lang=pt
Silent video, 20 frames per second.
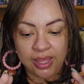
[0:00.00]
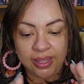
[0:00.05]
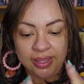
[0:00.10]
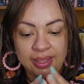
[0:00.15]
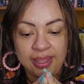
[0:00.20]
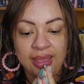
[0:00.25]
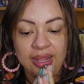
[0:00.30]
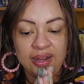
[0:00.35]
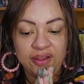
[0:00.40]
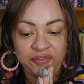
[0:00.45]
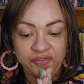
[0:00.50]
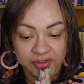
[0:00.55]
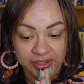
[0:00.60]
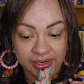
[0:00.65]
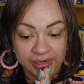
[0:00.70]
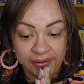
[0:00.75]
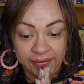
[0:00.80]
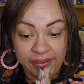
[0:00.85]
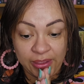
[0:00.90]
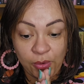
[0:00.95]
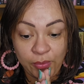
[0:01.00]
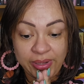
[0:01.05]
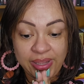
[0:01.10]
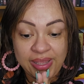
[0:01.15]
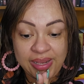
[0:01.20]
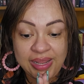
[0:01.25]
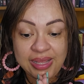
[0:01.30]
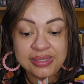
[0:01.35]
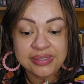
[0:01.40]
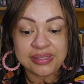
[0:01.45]
E ela fala: Eu
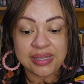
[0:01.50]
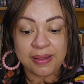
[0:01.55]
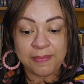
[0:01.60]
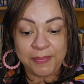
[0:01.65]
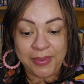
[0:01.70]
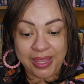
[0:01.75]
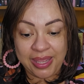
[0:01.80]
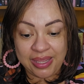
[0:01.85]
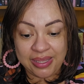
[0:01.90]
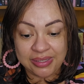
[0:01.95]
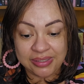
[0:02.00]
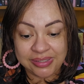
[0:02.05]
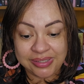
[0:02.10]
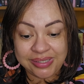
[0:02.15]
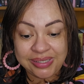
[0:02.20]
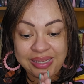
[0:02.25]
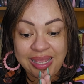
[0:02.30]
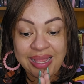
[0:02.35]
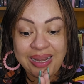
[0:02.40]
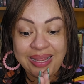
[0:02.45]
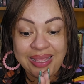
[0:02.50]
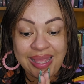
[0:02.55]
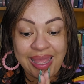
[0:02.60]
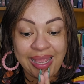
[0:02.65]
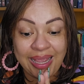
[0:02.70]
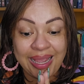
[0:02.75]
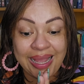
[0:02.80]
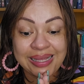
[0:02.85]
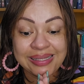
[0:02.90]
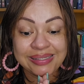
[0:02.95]
queria saber se ele
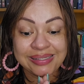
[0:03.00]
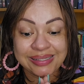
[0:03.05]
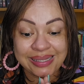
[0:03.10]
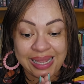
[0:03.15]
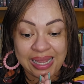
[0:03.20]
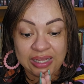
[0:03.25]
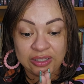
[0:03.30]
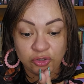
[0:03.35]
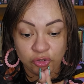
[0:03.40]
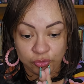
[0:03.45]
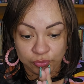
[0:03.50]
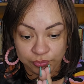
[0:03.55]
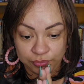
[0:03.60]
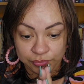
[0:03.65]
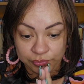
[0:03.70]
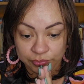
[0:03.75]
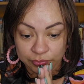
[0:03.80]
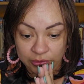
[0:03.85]
é casado.